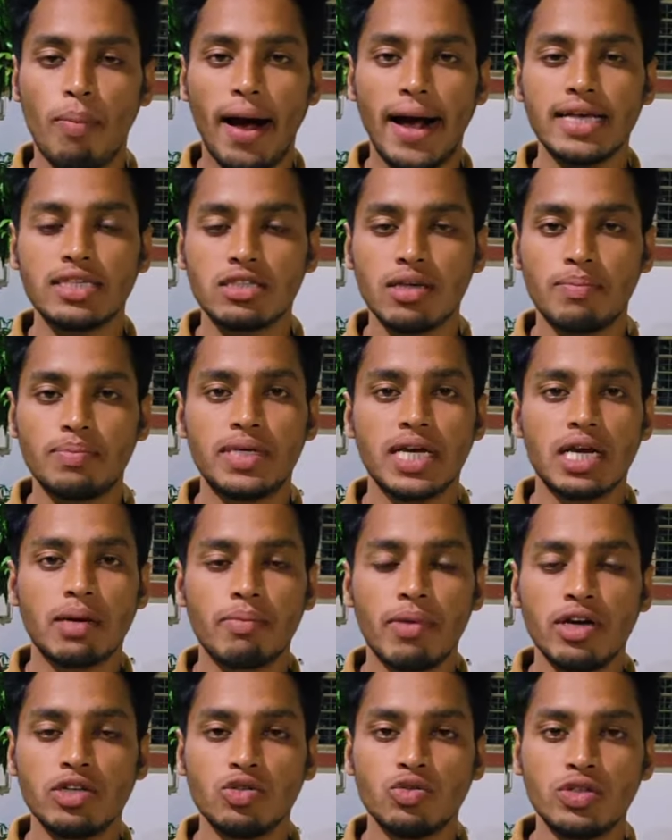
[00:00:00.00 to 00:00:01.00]
पांच
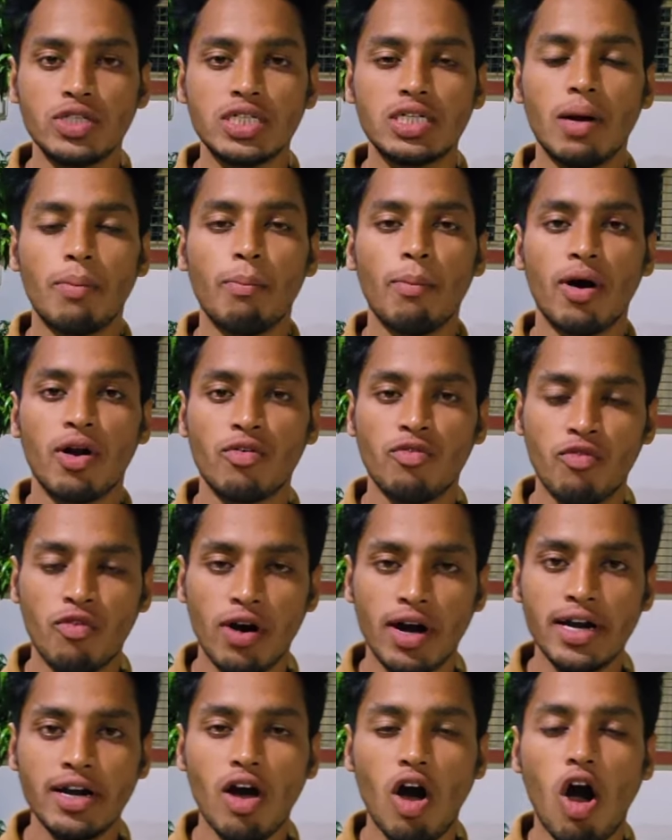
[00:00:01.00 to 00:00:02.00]
सब्जेक्ट में यूनिट नंबर
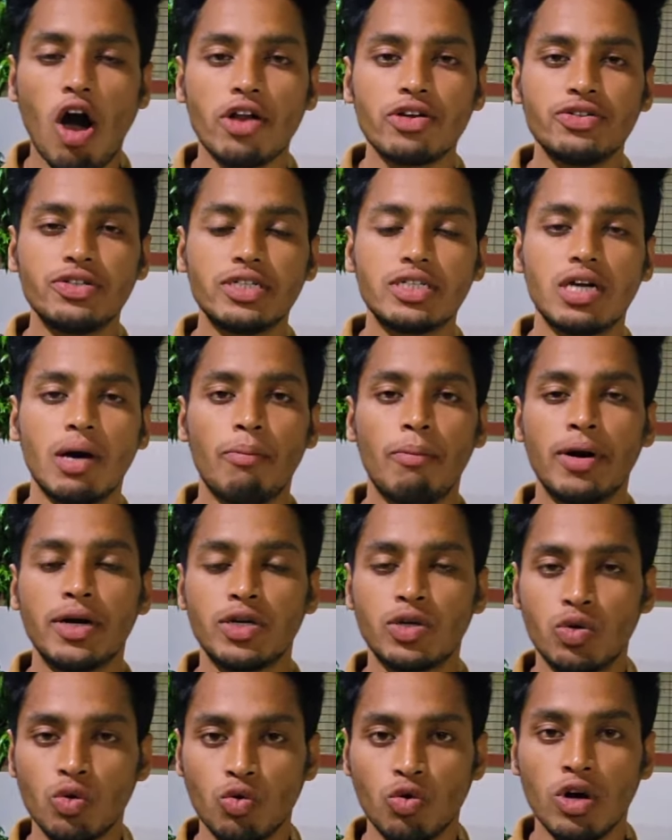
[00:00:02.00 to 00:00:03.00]
वन और यूनिट
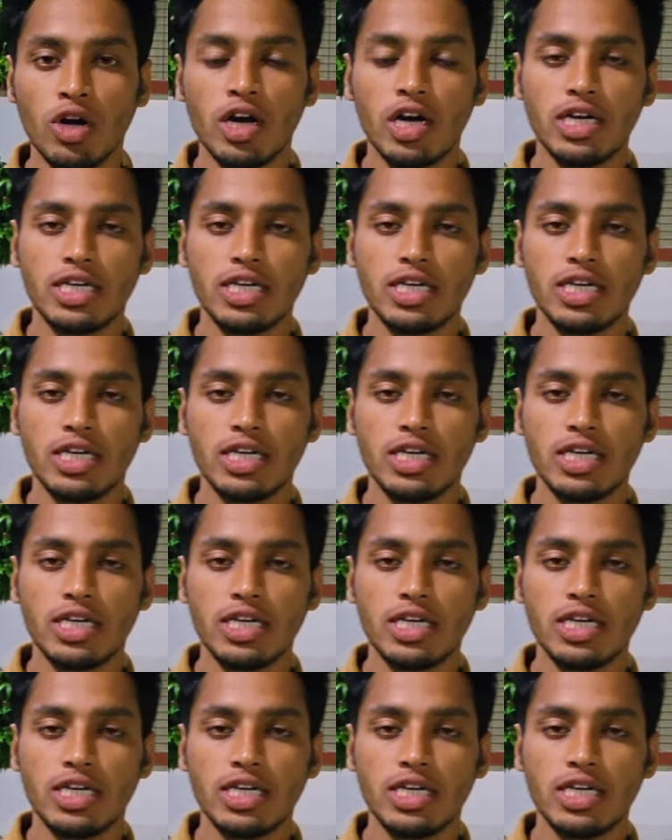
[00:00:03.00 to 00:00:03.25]
नंबर टू